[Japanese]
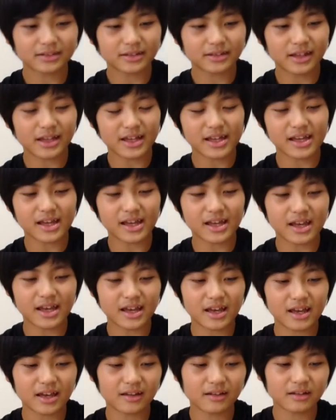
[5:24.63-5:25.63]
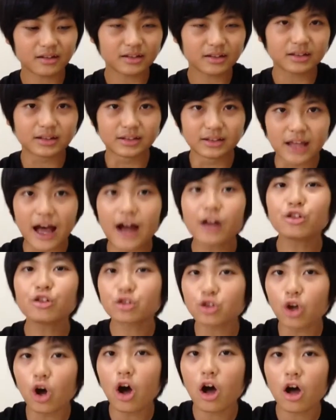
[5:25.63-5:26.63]
えー、
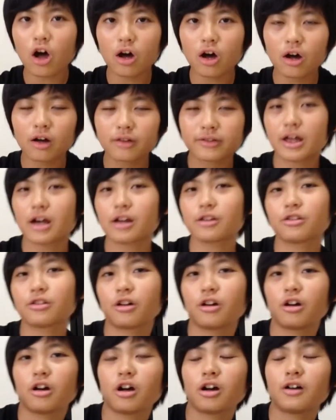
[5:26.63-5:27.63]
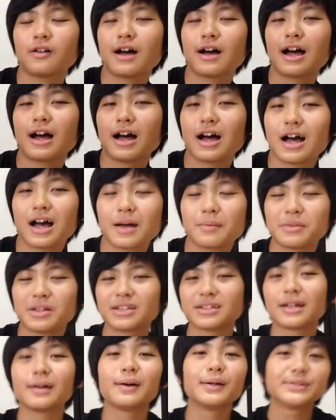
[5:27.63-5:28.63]
ナルト。ナルトは
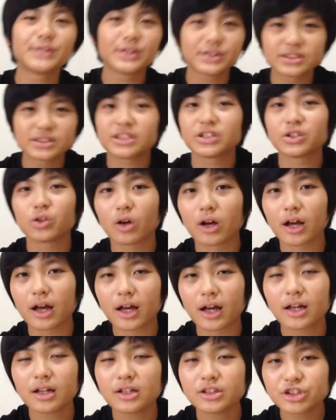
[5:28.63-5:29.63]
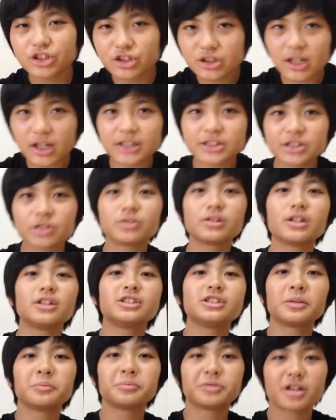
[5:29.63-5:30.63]
皆さんご存知でしょうか週刊少年
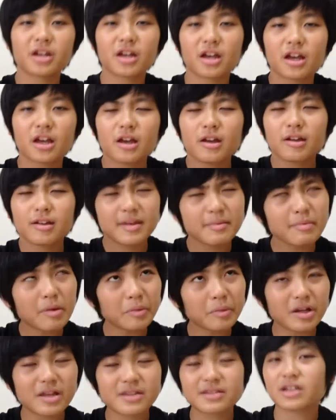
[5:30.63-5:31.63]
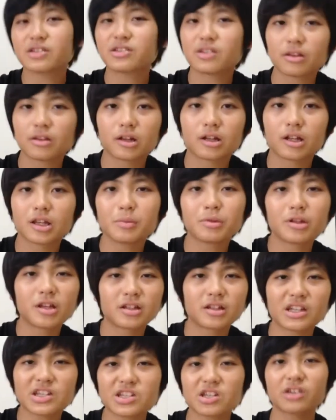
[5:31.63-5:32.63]
ジャンプで、今も連載してんのかなでも
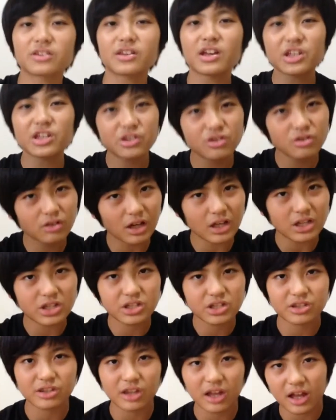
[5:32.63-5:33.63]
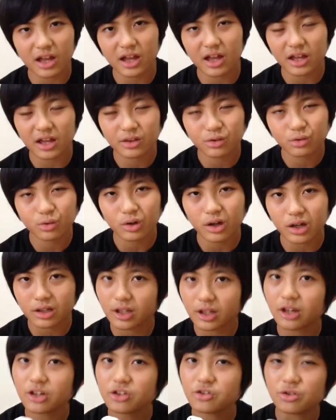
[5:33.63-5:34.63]
ね、確か最終回したのか
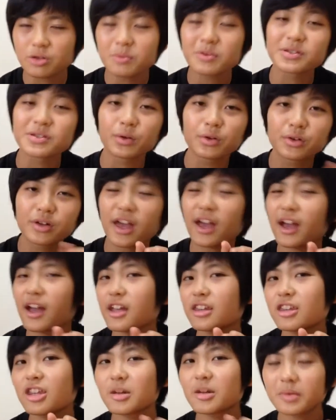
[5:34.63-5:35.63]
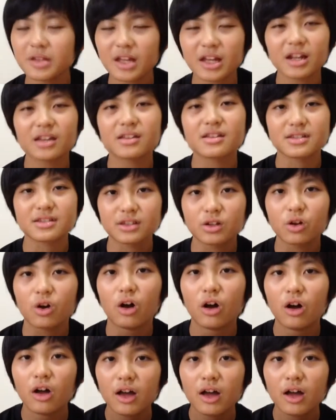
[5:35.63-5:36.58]
な一応今続編がやってるみたいなんですけど、